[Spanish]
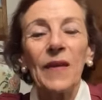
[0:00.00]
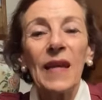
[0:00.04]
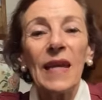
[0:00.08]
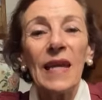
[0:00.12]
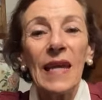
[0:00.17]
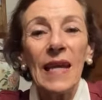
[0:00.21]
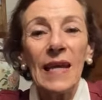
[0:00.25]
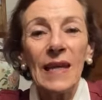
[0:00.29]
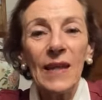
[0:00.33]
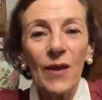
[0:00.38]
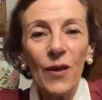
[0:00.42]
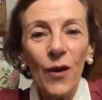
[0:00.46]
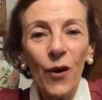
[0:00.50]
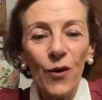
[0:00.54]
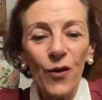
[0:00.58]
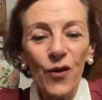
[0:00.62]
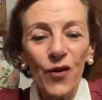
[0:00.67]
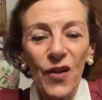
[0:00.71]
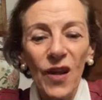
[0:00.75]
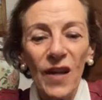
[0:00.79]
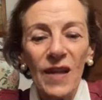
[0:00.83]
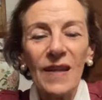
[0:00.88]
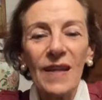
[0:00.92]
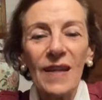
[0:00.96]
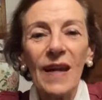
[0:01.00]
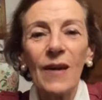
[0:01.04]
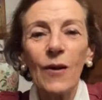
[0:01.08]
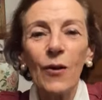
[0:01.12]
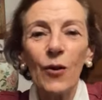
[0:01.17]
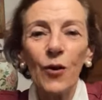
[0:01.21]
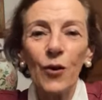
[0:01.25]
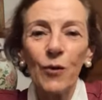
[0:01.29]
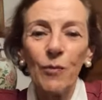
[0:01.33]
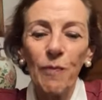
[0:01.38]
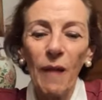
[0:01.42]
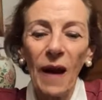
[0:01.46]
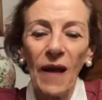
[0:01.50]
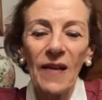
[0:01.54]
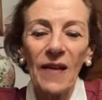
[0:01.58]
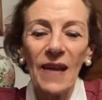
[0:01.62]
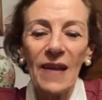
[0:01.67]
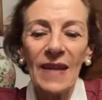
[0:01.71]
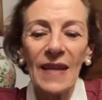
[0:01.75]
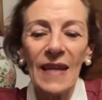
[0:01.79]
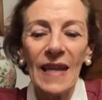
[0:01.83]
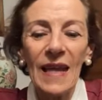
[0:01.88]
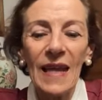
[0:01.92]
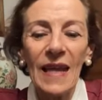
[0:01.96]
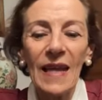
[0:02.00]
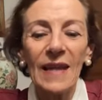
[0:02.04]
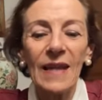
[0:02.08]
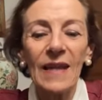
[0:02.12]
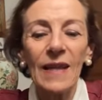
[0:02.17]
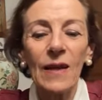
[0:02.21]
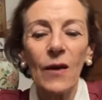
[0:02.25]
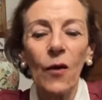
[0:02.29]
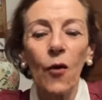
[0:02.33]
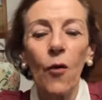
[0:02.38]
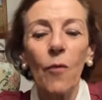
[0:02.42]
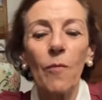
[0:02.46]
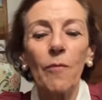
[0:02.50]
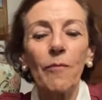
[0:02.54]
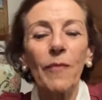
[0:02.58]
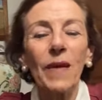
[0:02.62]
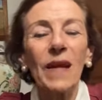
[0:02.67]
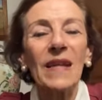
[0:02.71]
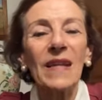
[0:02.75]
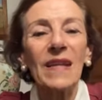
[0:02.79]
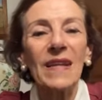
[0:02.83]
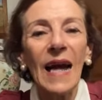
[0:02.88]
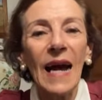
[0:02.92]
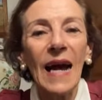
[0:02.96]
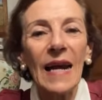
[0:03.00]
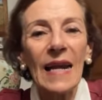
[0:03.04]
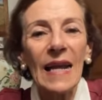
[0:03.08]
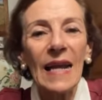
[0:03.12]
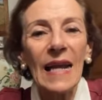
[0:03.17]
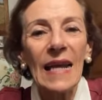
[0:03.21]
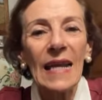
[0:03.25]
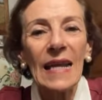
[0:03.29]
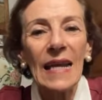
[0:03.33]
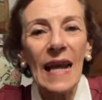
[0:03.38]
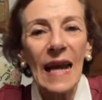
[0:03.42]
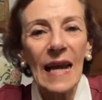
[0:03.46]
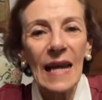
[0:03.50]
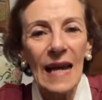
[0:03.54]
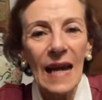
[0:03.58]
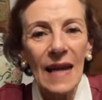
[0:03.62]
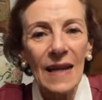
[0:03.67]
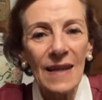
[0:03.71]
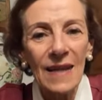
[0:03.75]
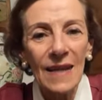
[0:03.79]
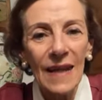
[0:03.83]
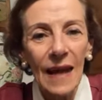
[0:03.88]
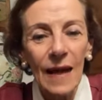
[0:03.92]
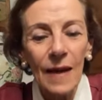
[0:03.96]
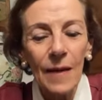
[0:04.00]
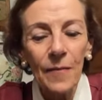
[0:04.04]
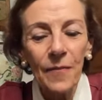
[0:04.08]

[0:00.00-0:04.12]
y entonces los padres quieren compensar en la casa.